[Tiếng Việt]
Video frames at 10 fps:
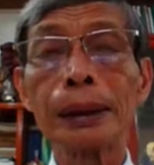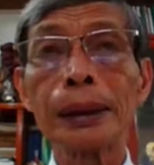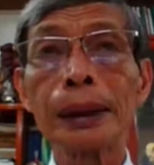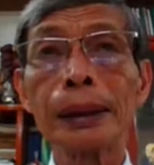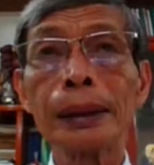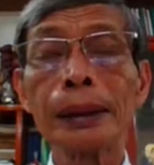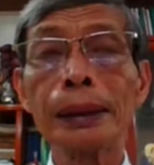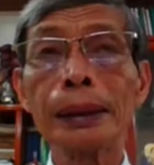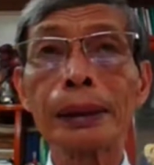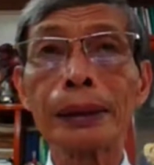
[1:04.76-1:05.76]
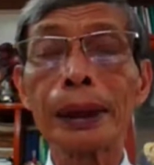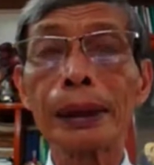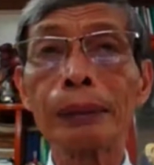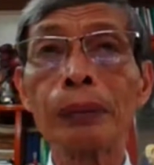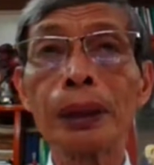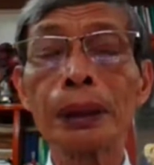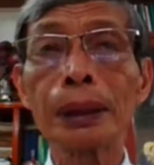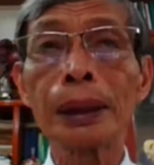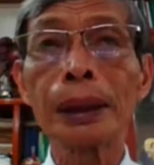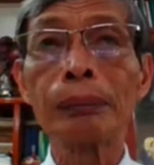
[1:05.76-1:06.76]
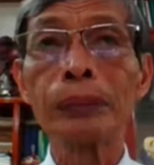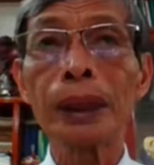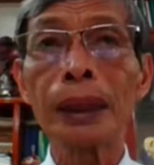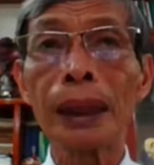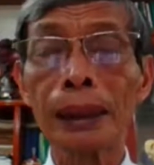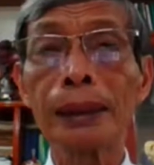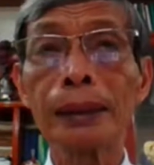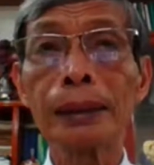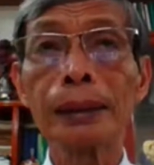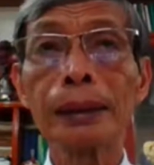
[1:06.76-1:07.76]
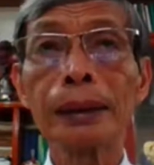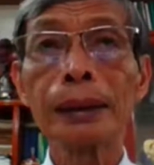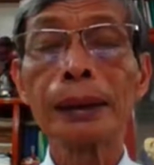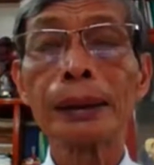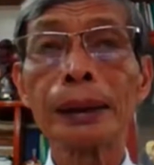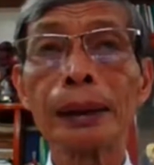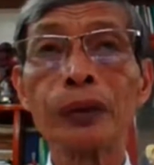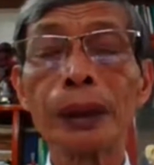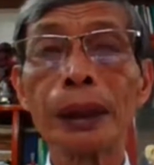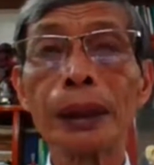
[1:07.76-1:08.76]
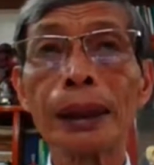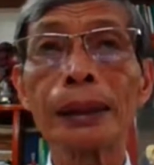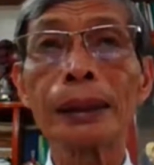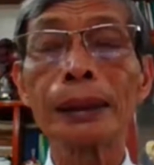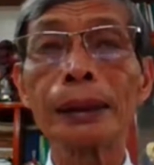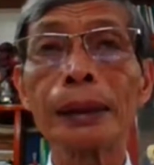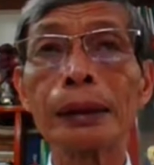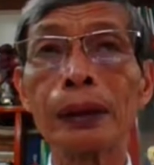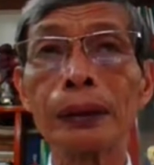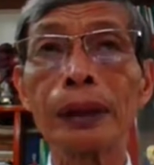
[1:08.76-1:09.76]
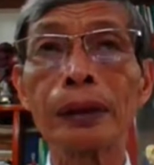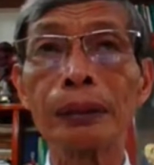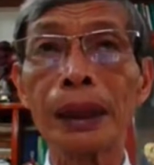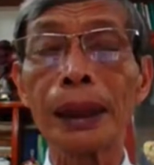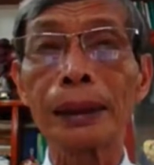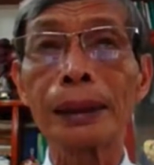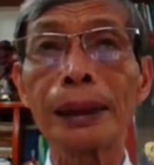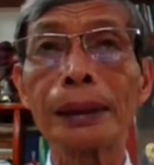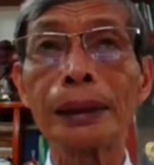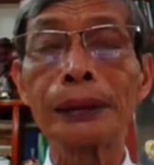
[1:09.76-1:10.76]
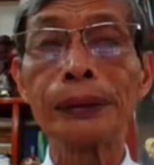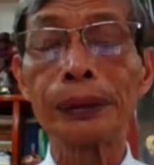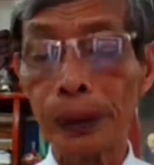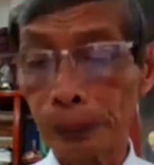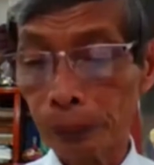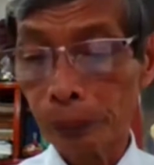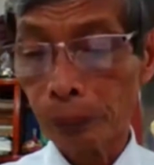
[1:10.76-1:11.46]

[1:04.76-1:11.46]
rồi cái anh có thể anh bón thêm cái lân, thêm một ít lân ở chỗ nào nó bị nặng thì hơi nhiều một chút.